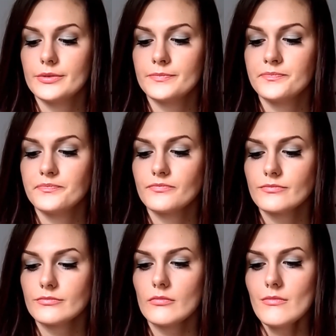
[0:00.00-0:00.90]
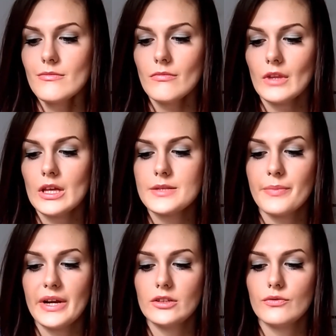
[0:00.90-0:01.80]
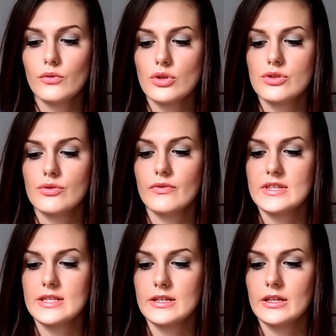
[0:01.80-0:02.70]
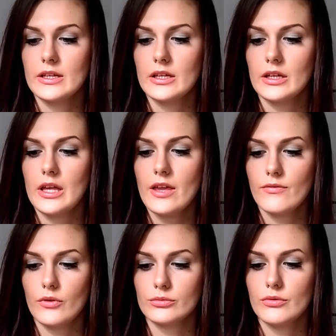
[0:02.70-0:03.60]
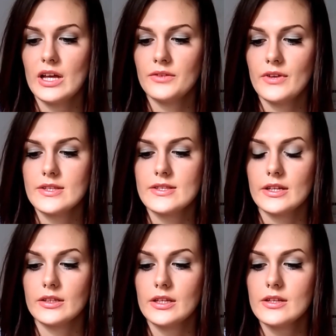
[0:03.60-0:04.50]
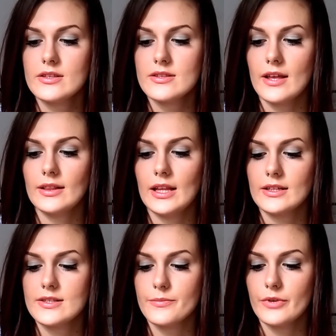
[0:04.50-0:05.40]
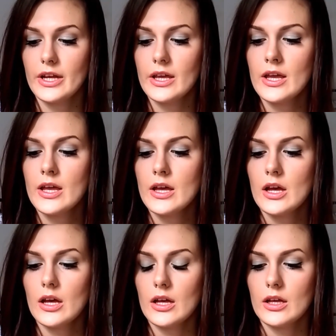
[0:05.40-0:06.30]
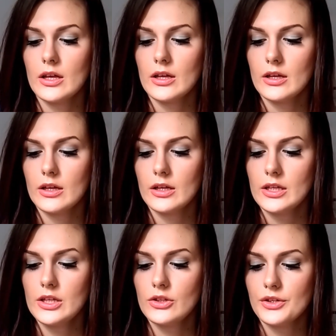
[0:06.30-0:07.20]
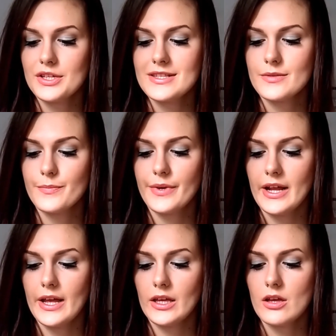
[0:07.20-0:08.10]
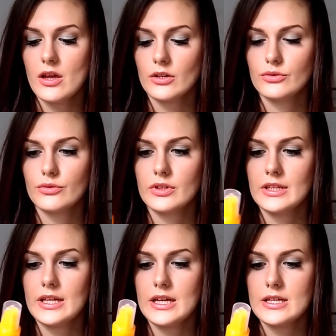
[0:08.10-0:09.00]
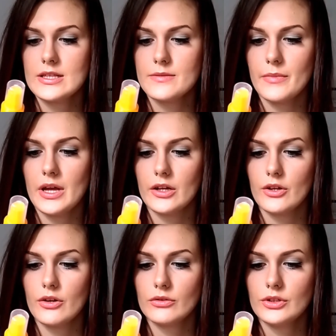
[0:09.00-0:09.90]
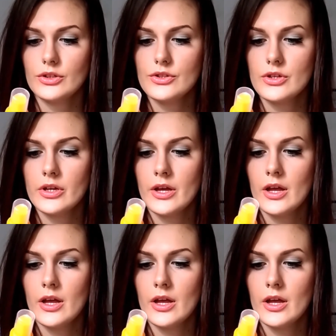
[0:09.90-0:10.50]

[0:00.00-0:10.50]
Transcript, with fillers: yy, spray do włosów z Avonu Advanced Techniques Sunlight Spray. E, I to jest spray, e, który nas ma chronić